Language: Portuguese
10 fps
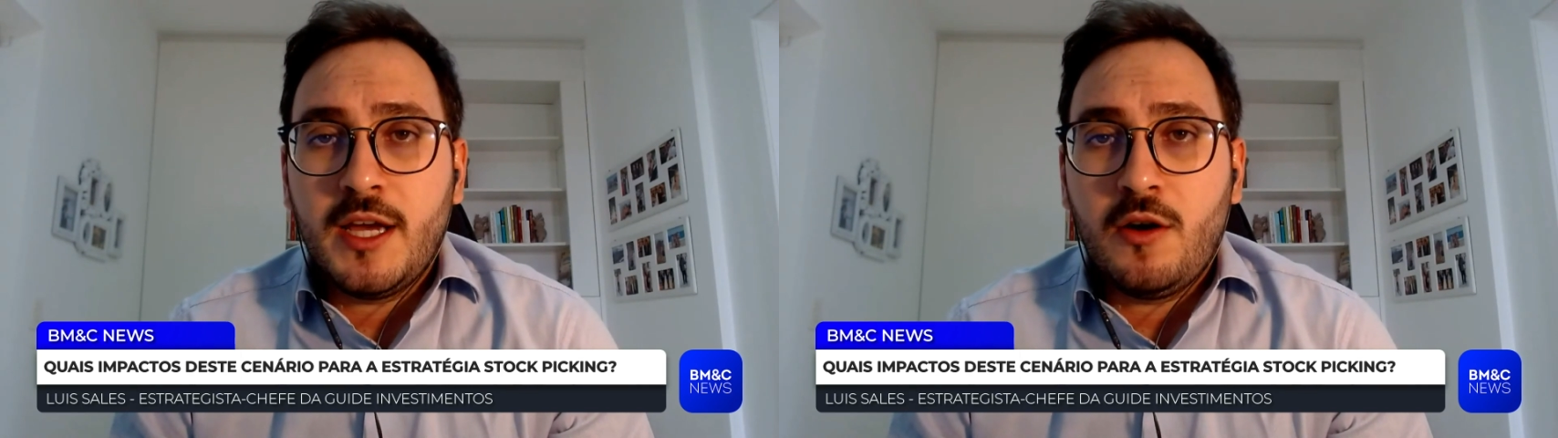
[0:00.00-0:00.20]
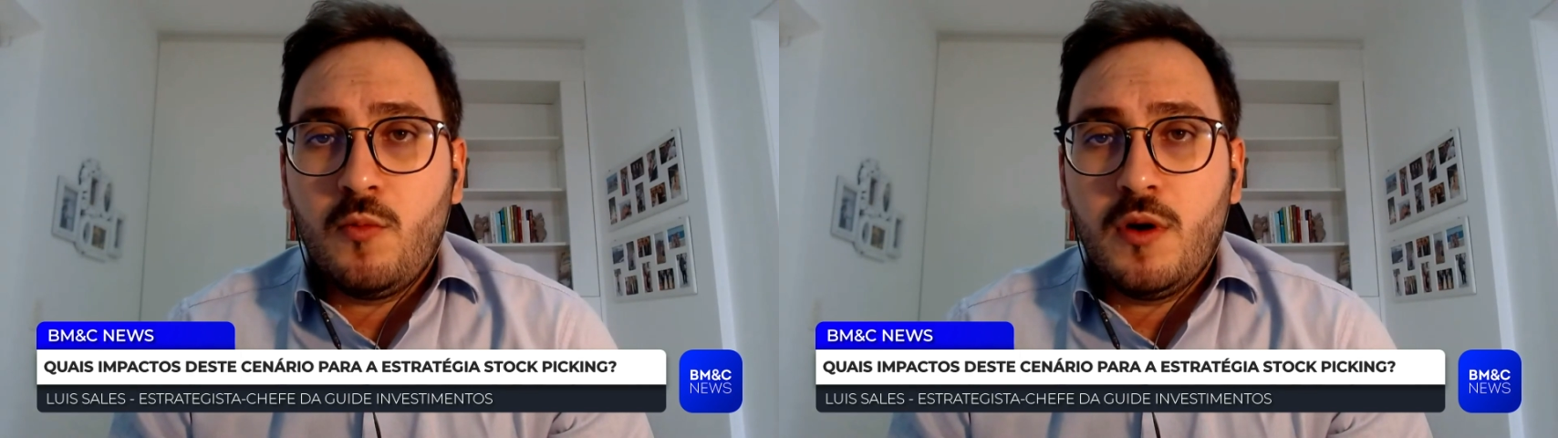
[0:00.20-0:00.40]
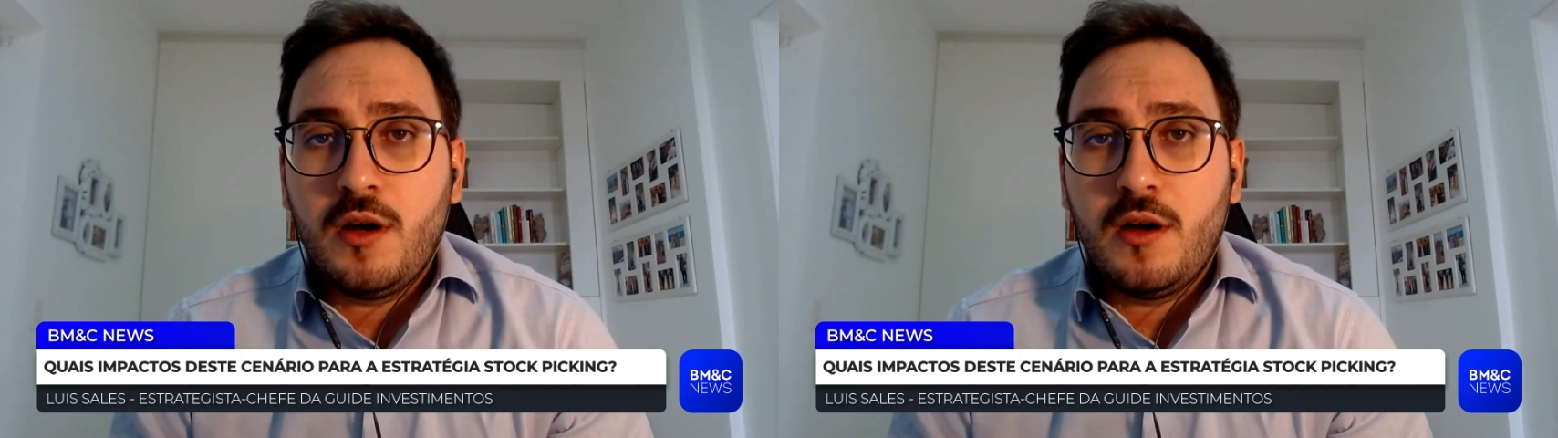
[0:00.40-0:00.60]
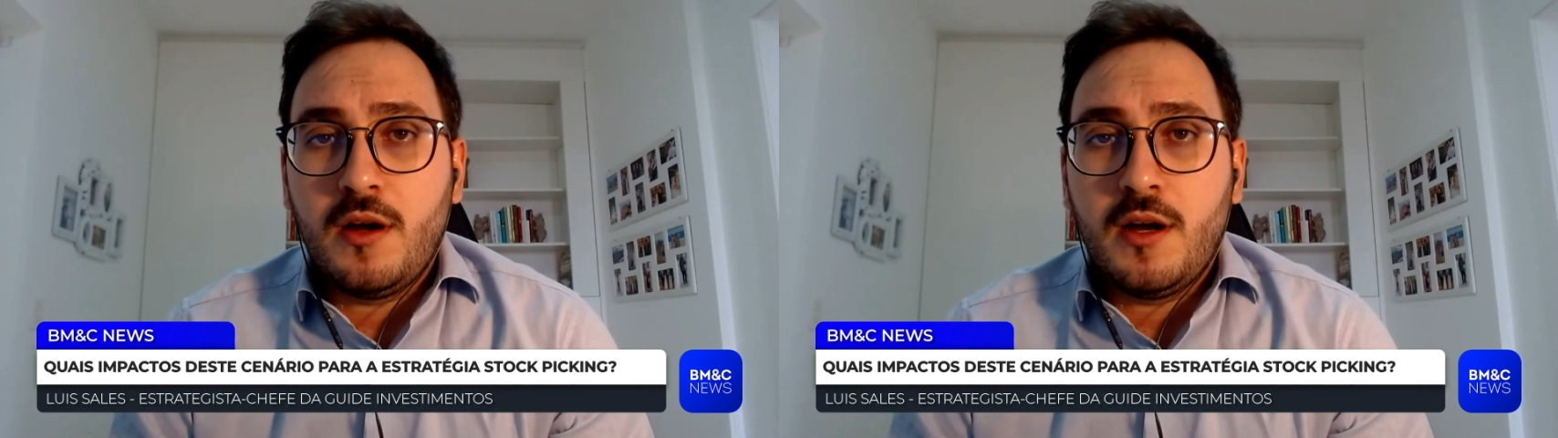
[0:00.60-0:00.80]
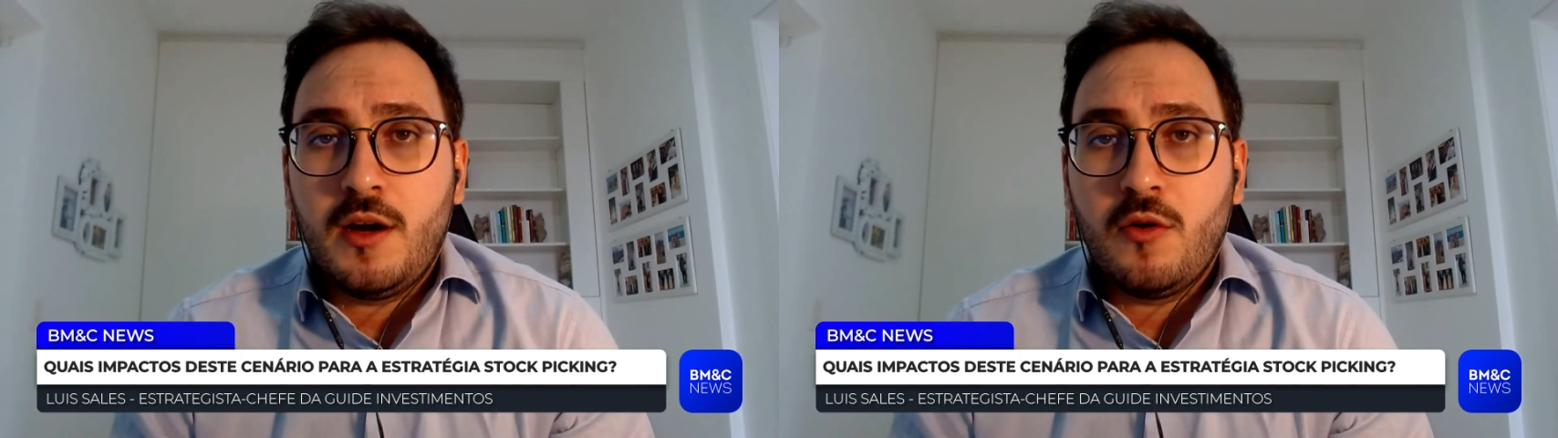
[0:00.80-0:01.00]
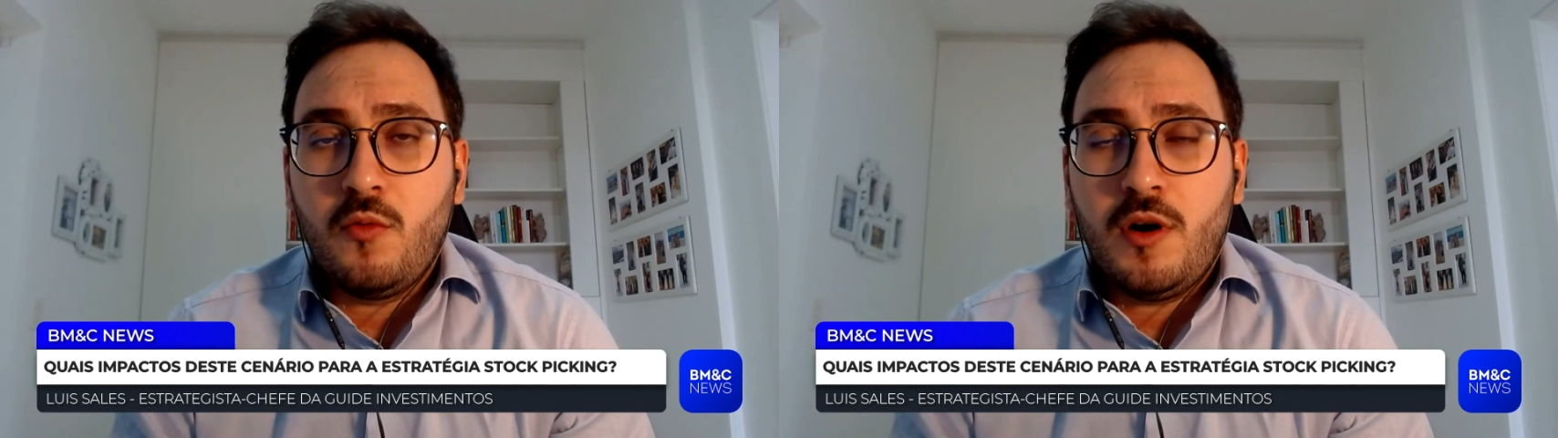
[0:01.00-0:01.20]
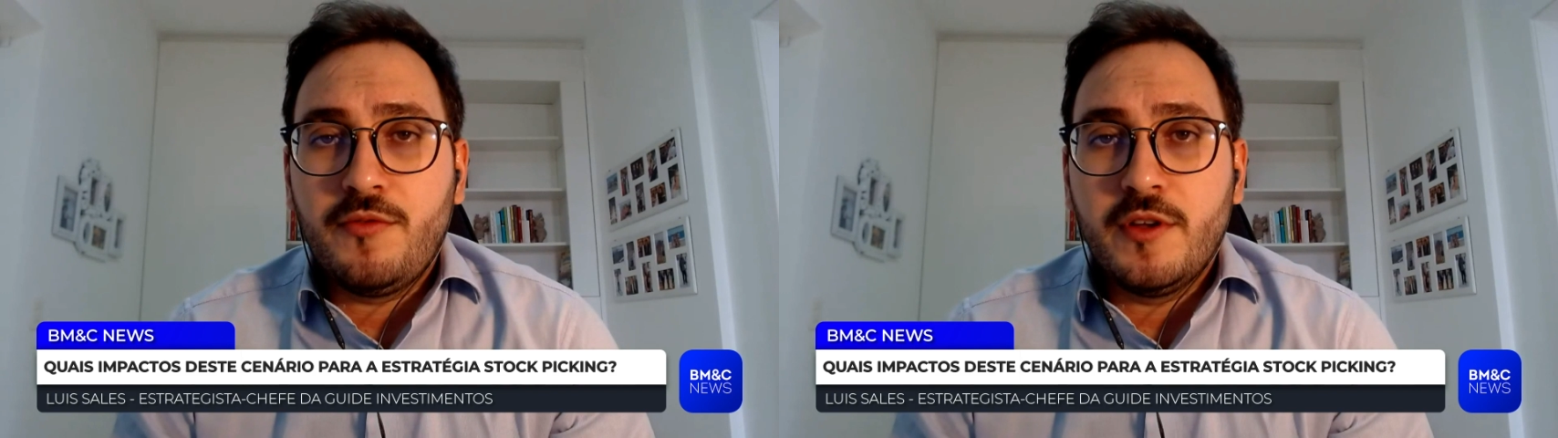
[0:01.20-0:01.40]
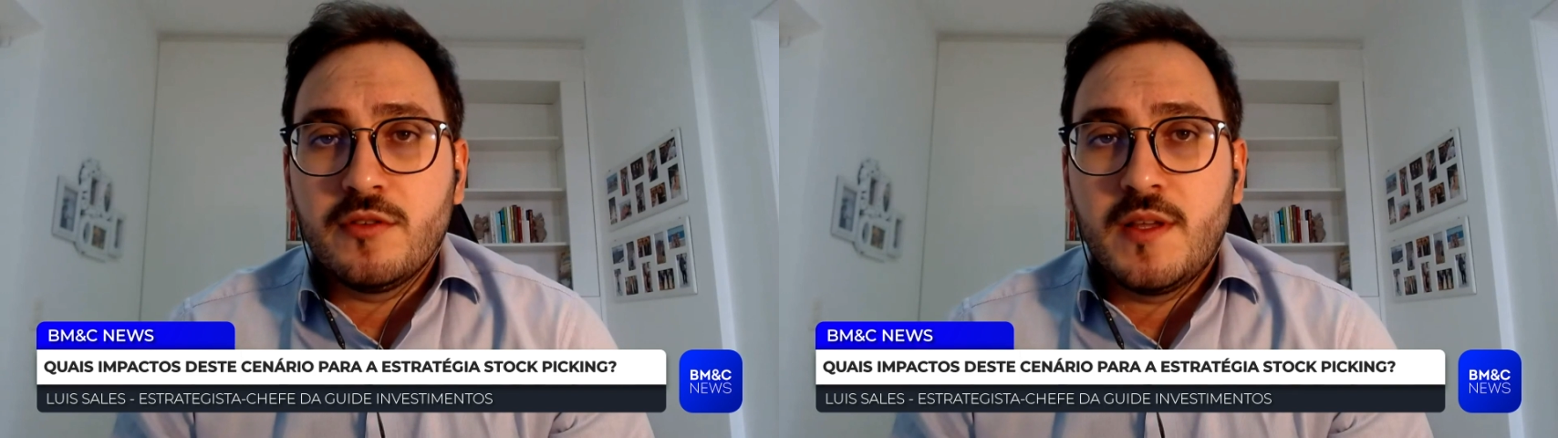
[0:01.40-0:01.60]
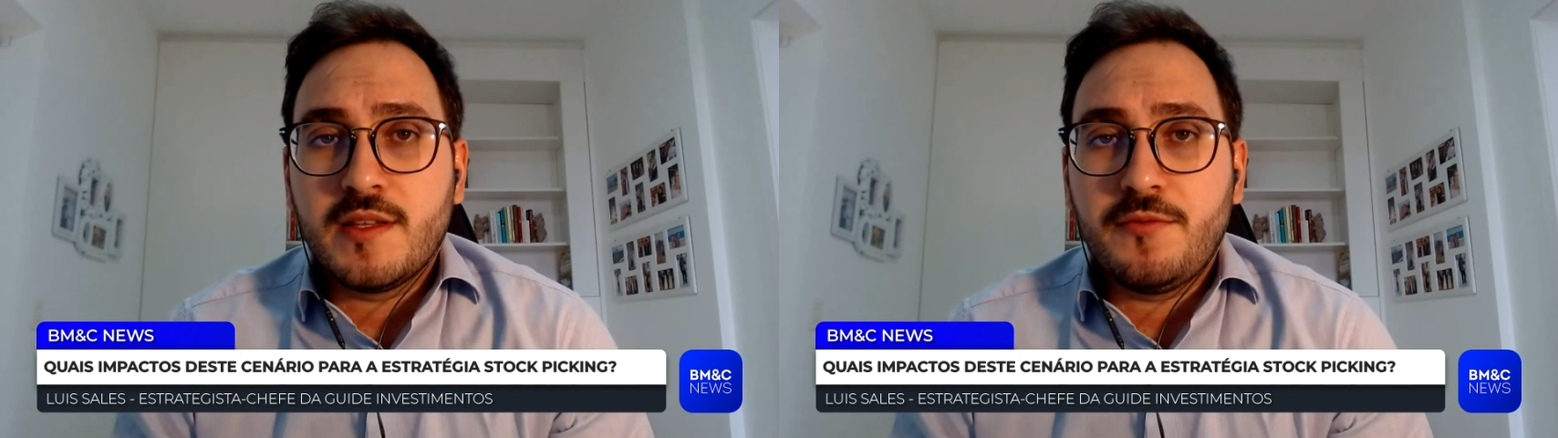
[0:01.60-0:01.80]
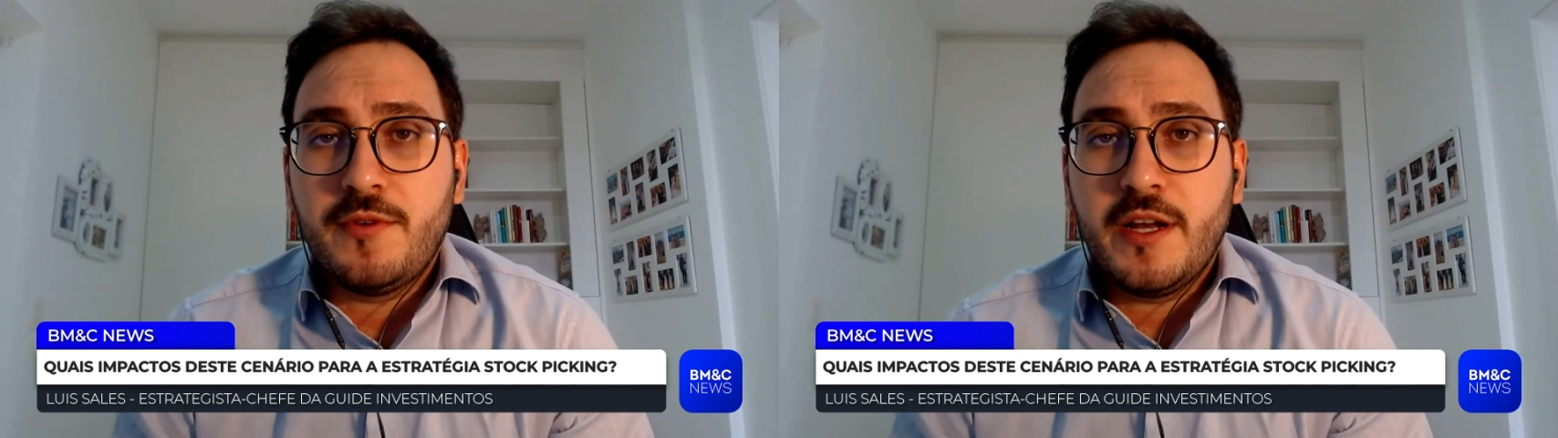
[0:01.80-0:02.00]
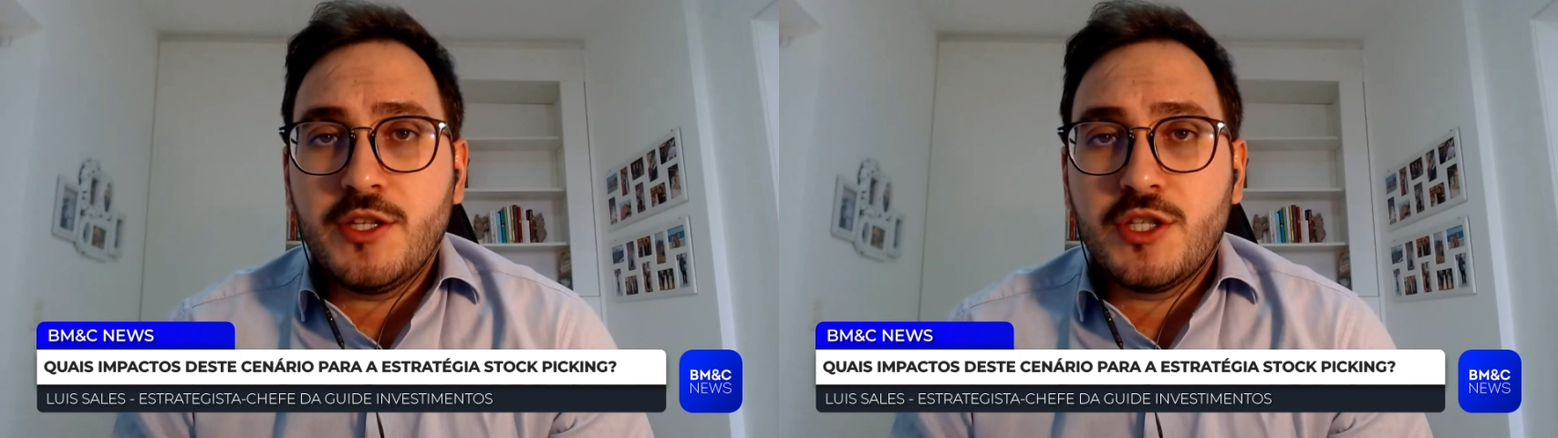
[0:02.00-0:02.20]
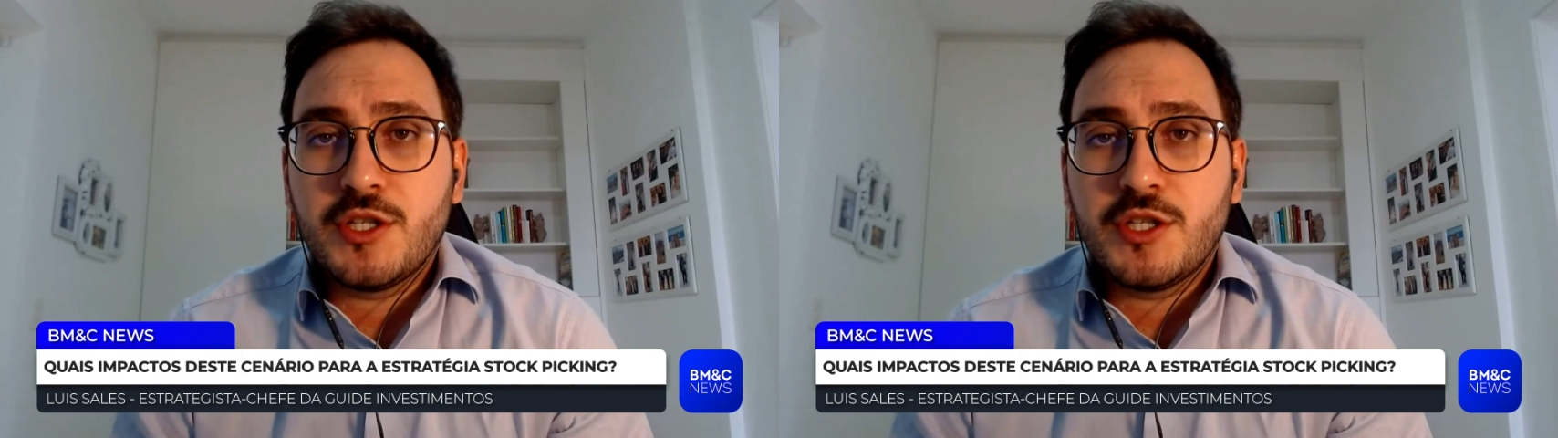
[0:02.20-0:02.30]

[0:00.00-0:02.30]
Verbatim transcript: alguma, algum avanço nessa frente,